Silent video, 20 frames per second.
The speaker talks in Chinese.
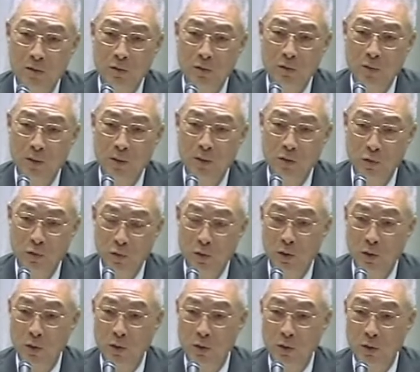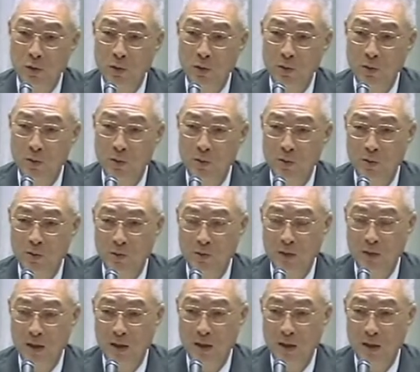我们所有
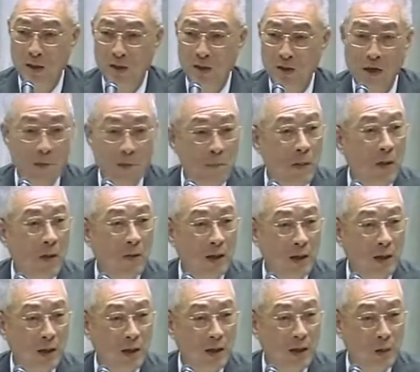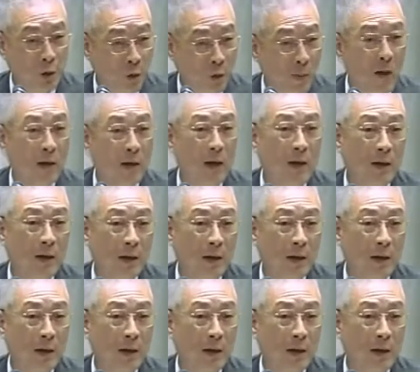这个健保的投保人，